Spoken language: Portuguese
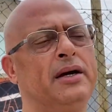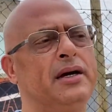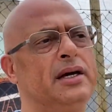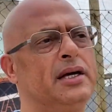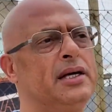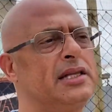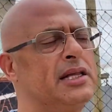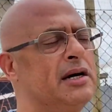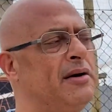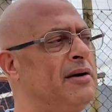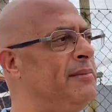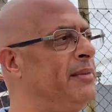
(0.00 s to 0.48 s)

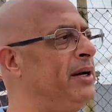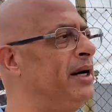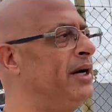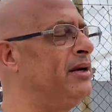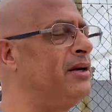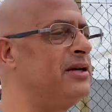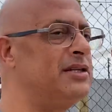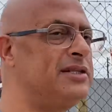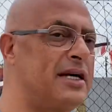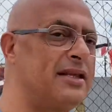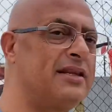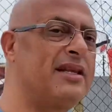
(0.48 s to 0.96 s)
Então amanhã
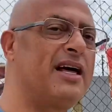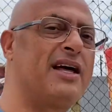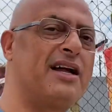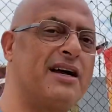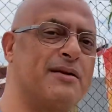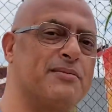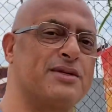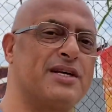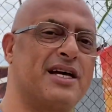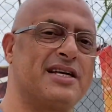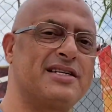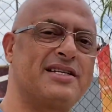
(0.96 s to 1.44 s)
nós já
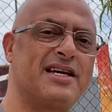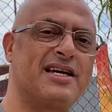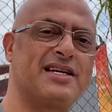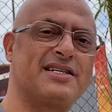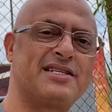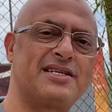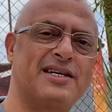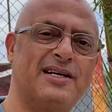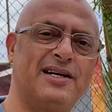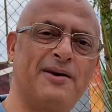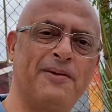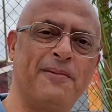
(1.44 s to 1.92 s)
teremos a
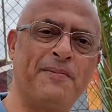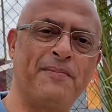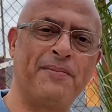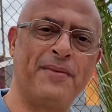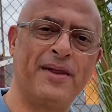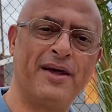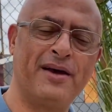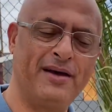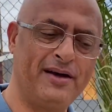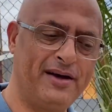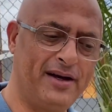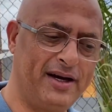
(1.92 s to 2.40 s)
sessão
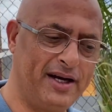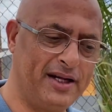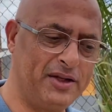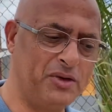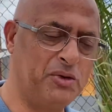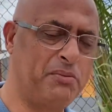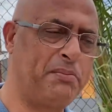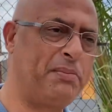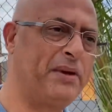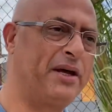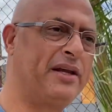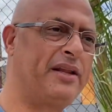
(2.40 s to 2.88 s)
é,
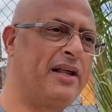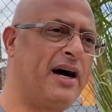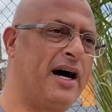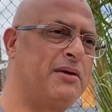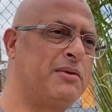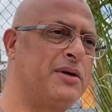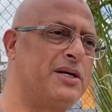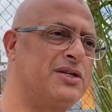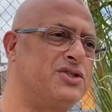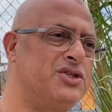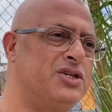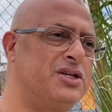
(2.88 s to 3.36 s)
no plenário
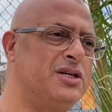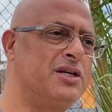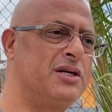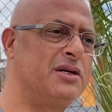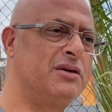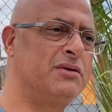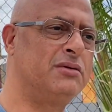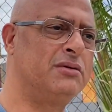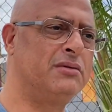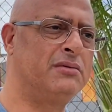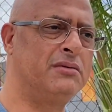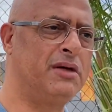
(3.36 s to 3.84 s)

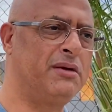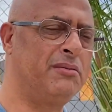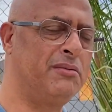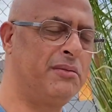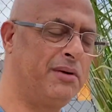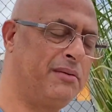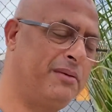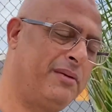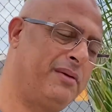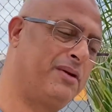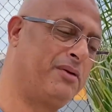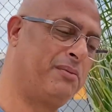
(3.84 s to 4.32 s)
antigo, né,
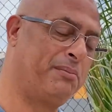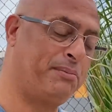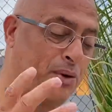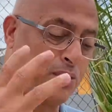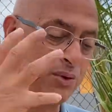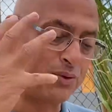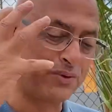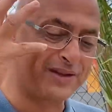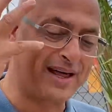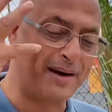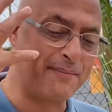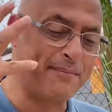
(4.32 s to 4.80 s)
um
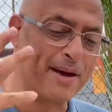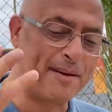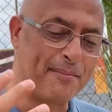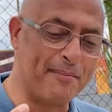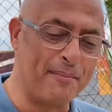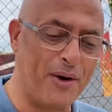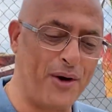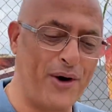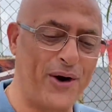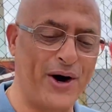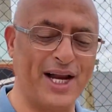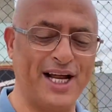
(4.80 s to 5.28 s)
pouco da
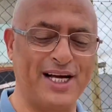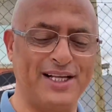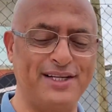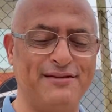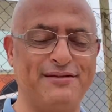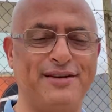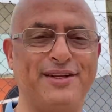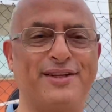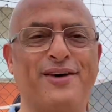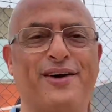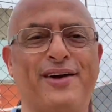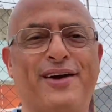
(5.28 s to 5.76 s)
memória de
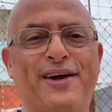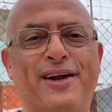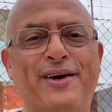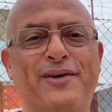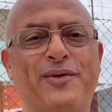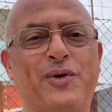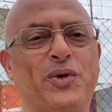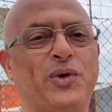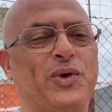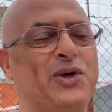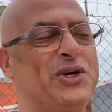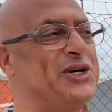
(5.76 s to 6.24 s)
Vitória da
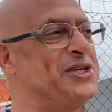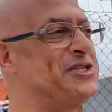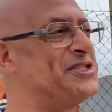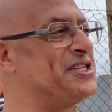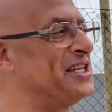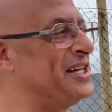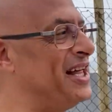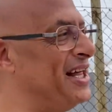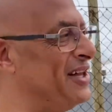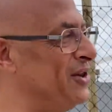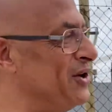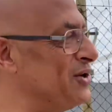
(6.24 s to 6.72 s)
Conquista,
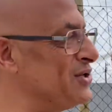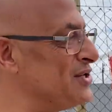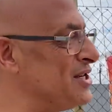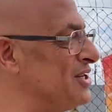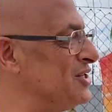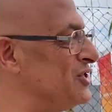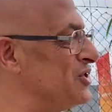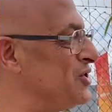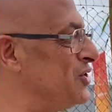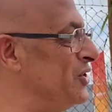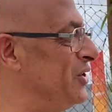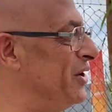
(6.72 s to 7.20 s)
da nossa
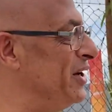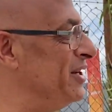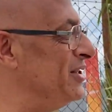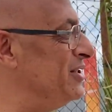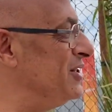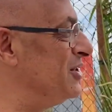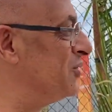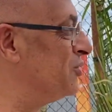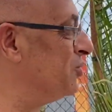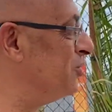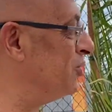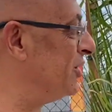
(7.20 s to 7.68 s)
história, de
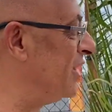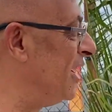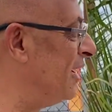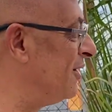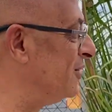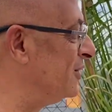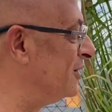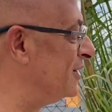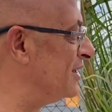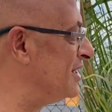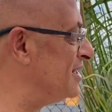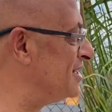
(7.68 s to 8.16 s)
tudo que
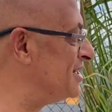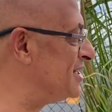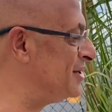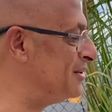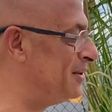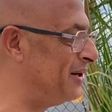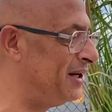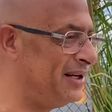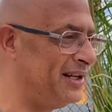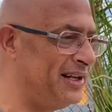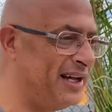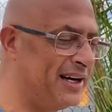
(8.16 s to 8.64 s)
aconteceu
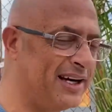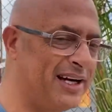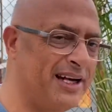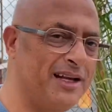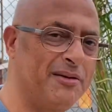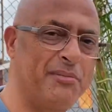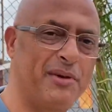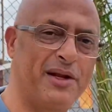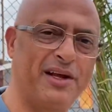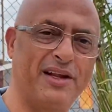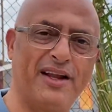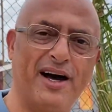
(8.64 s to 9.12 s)
ali naquele
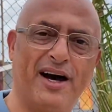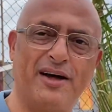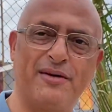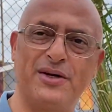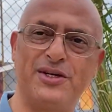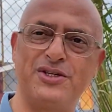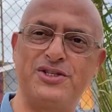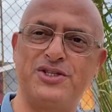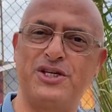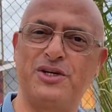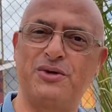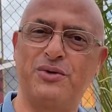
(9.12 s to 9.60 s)
plenário
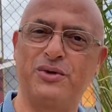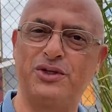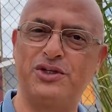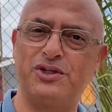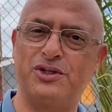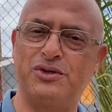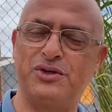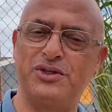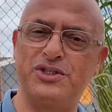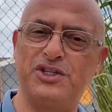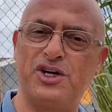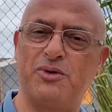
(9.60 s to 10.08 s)
antigo, onde
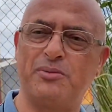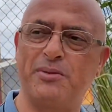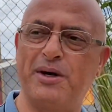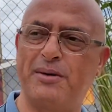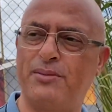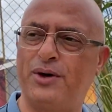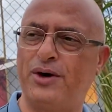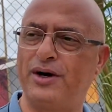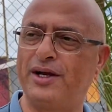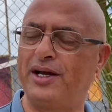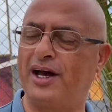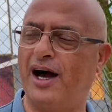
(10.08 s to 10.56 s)
hoje é o um
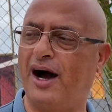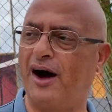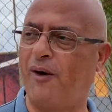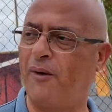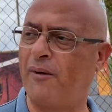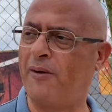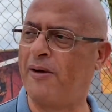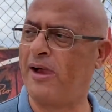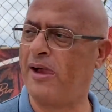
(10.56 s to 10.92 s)
memorial.